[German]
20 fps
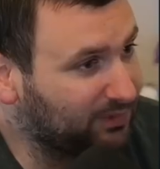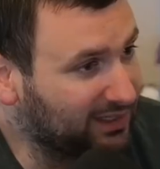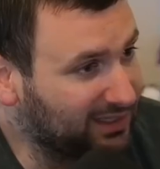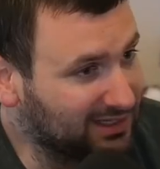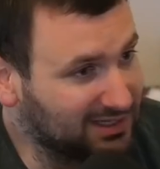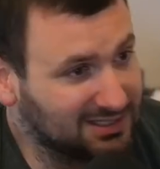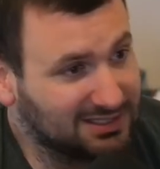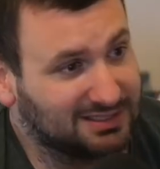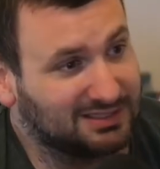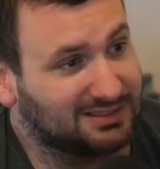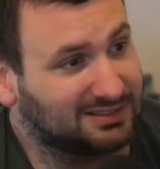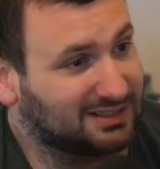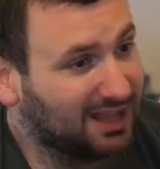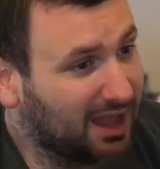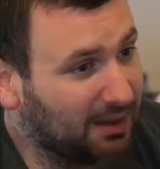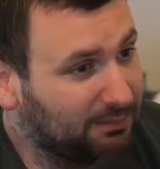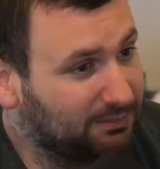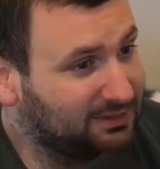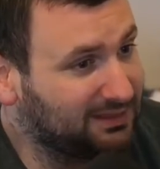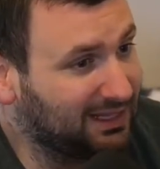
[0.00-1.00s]
Das ist
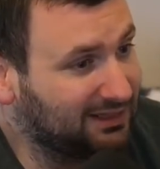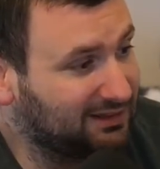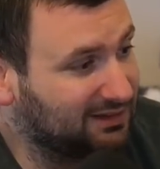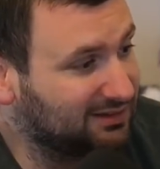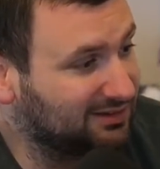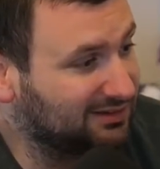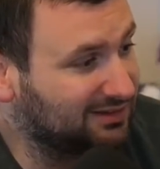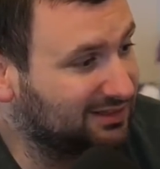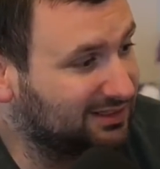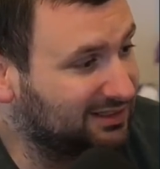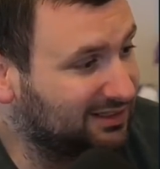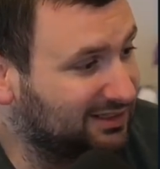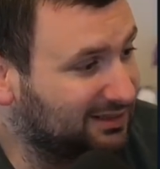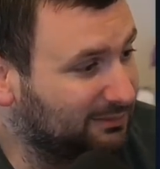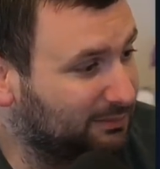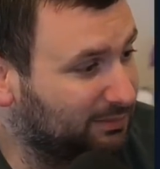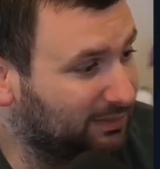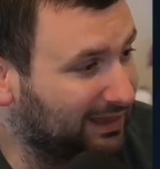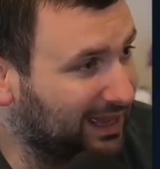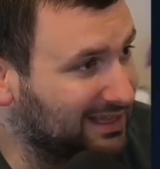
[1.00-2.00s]
geupdatet und die
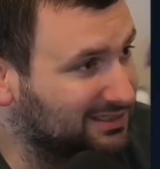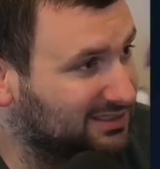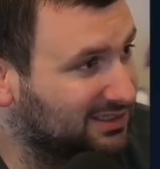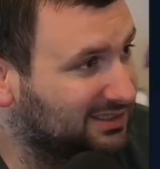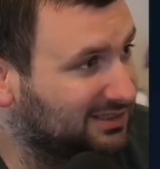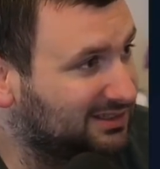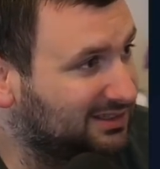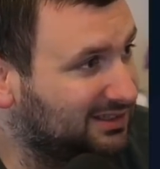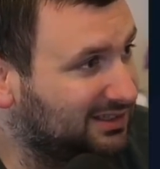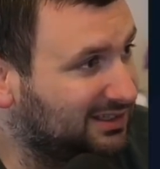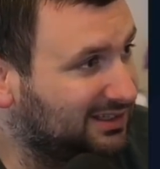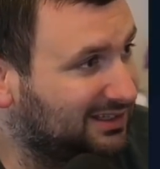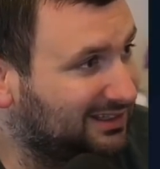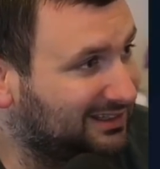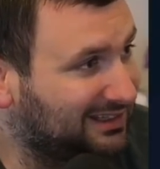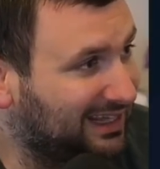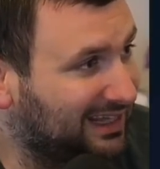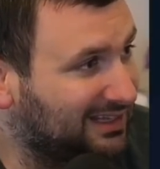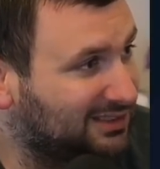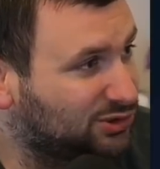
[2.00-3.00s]
Preise, die
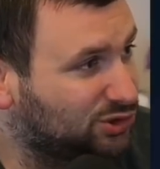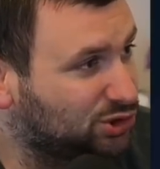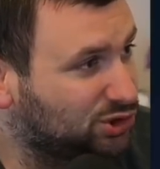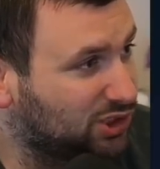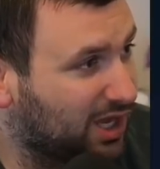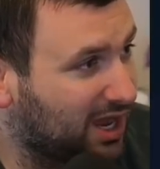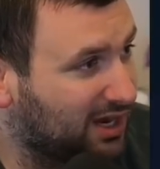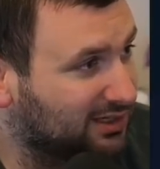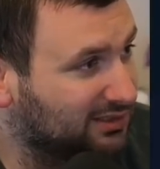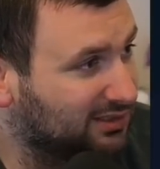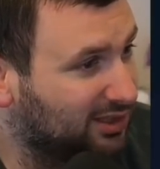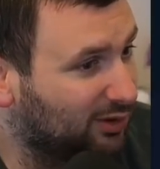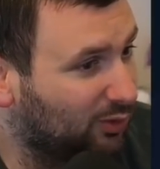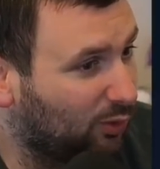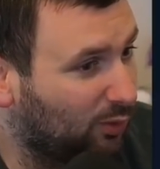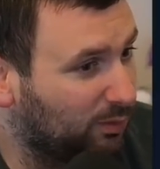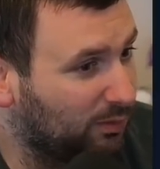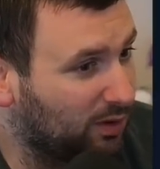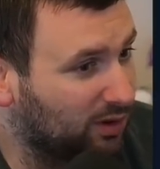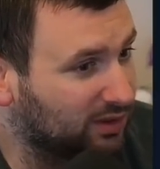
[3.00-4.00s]
gehen stark nach
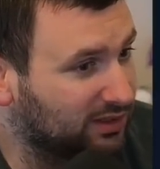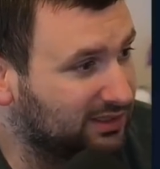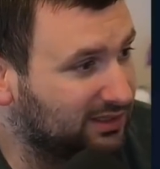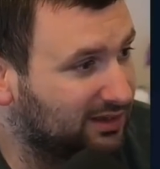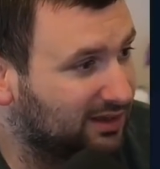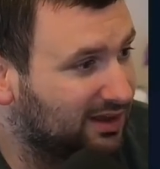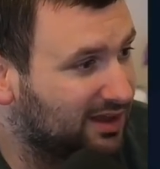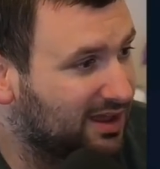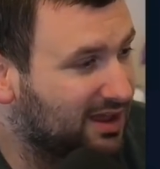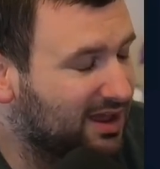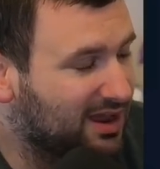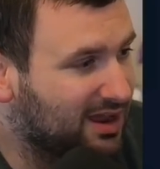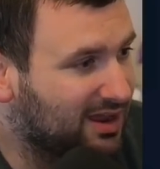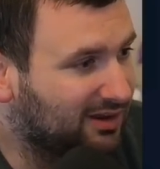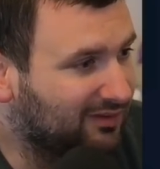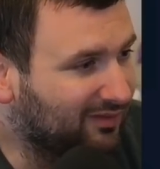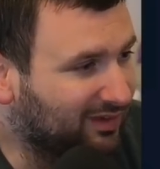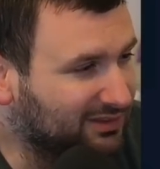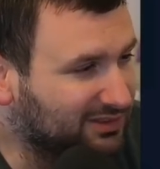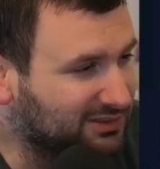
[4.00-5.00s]
oben. Auch hier,
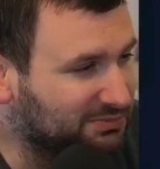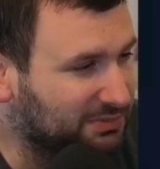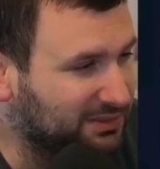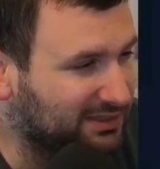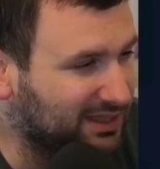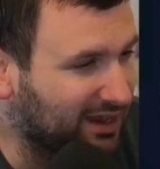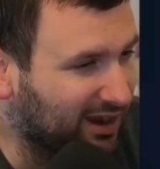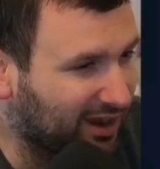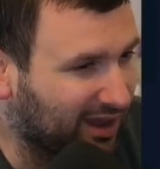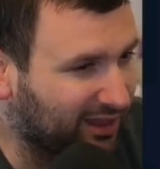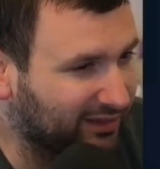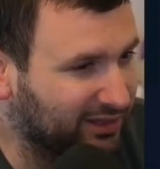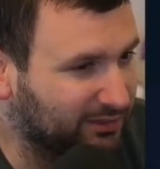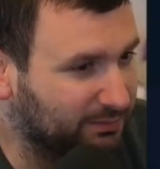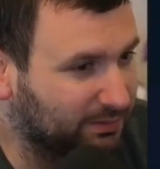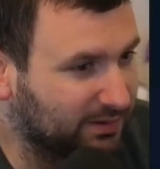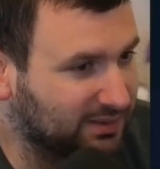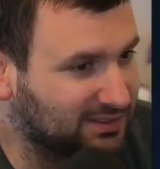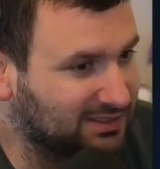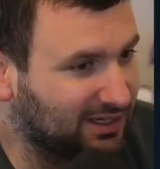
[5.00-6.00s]
was ist mit der Karte
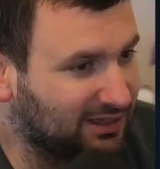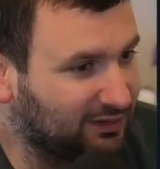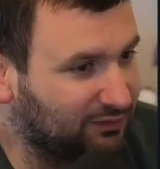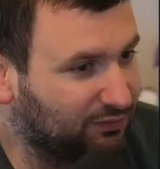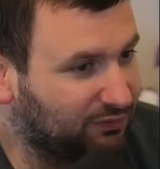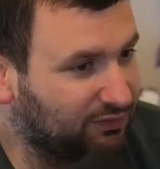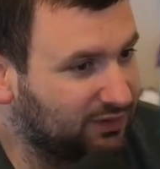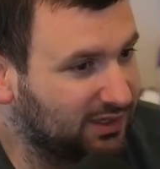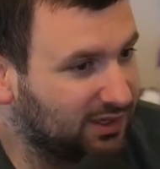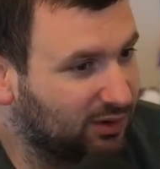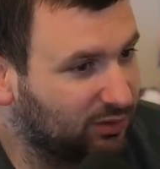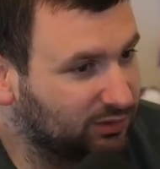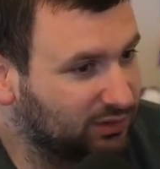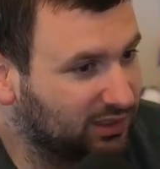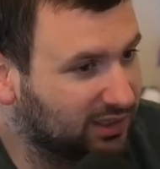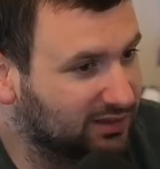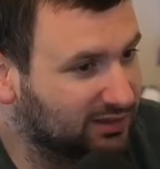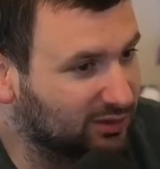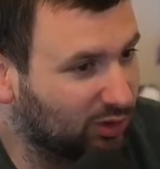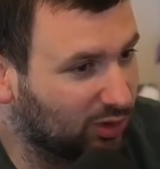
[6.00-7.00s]
passiert?
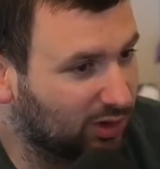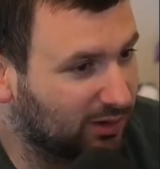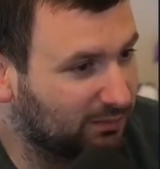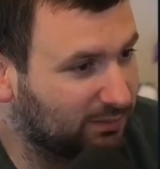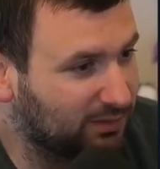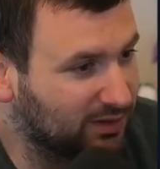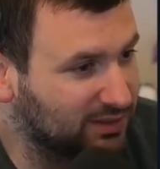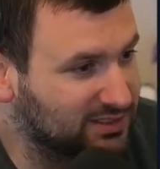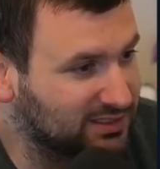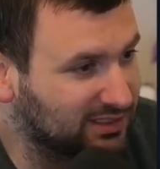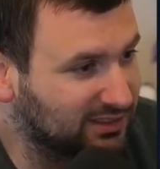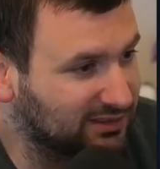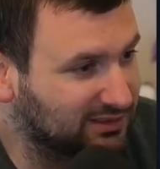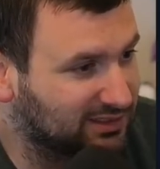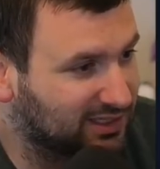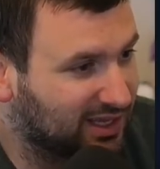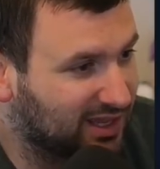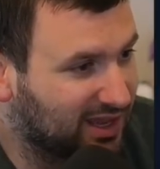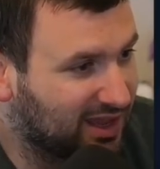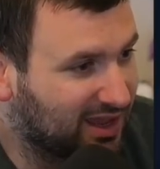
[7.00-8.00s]
400 Dollar plötzlich
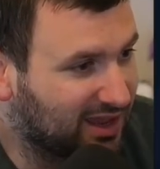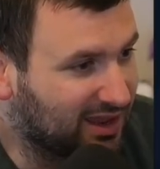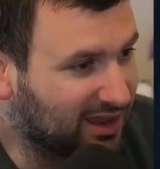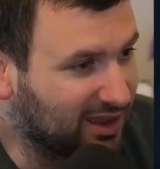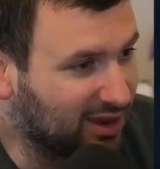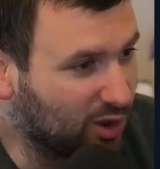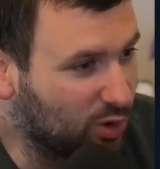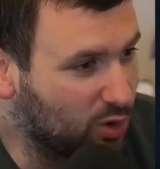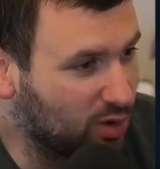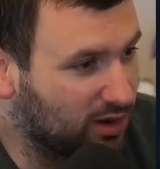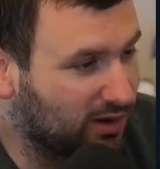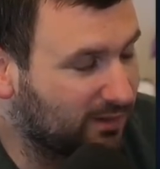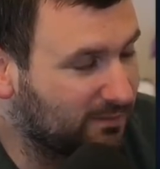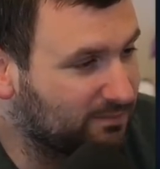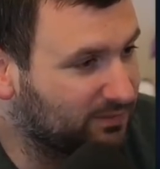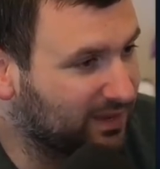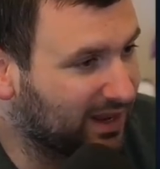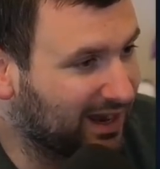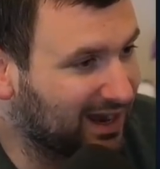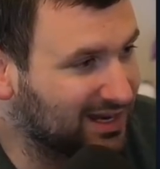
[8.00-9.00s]
höher
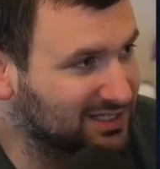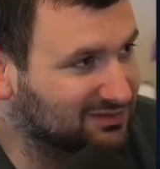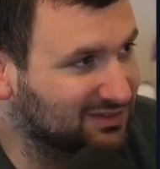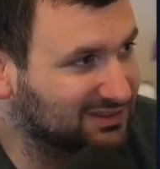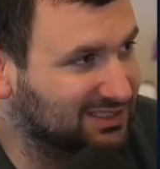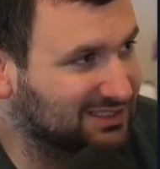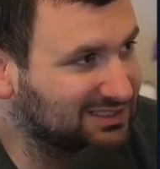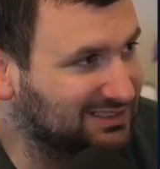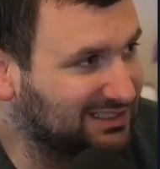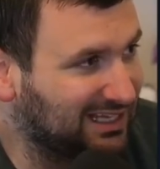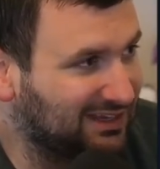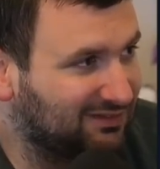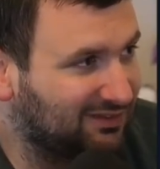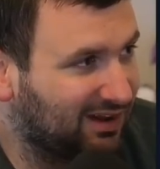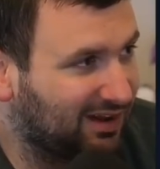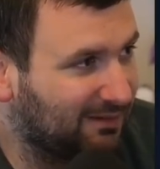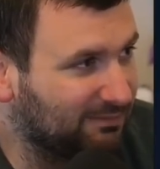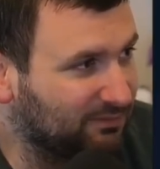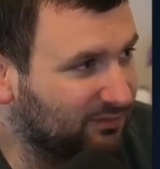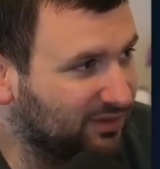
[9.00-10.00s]
als was es je
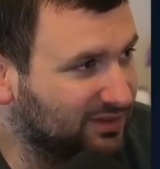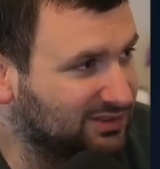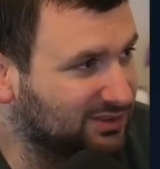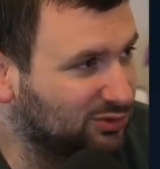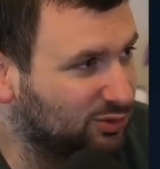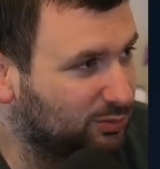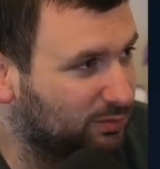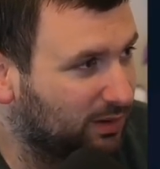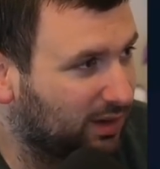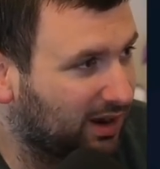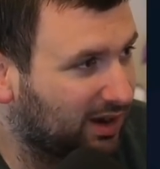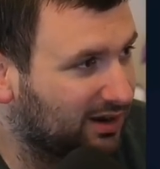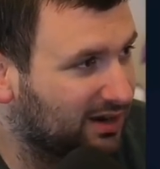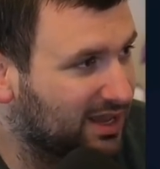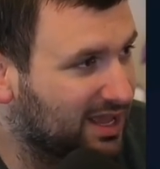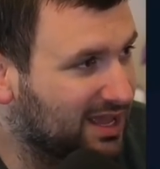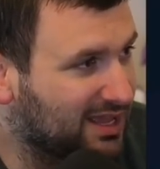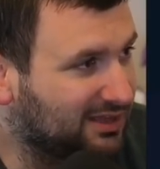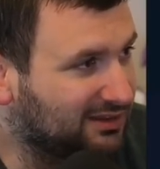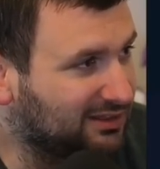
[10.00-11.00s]
war. Wir sind überall
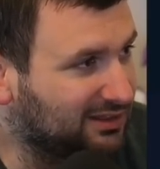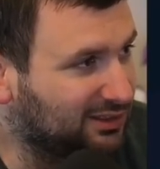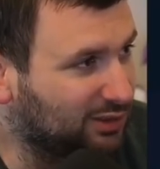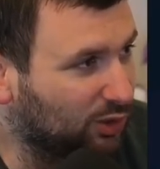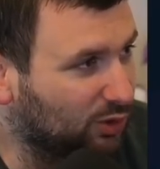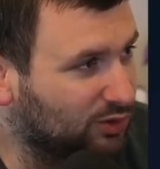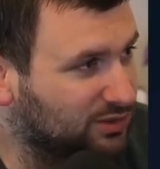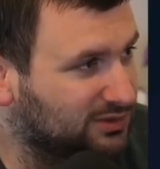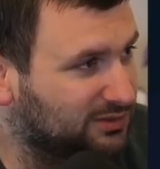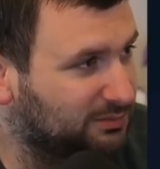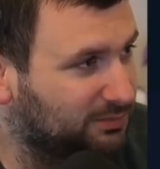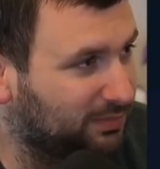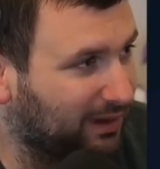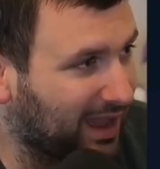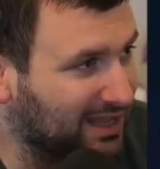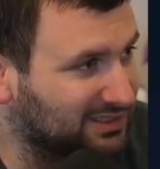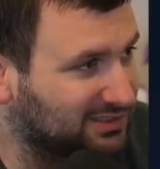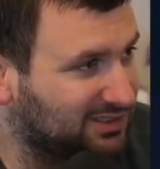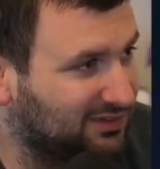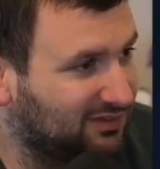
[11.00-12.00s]
die größten
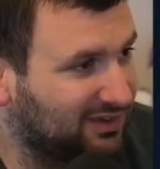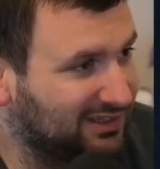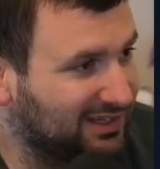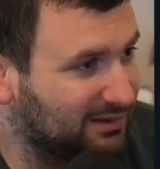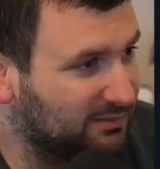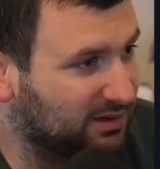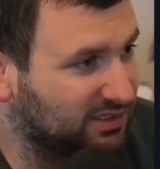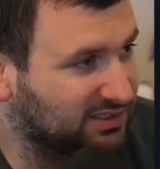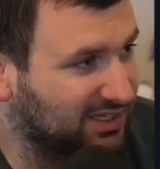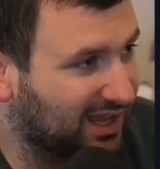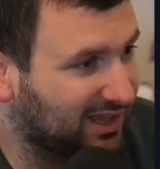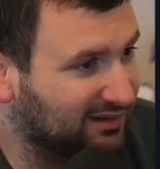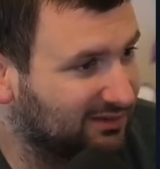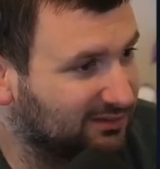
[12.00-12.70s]
Preise, die wir jemals hatten.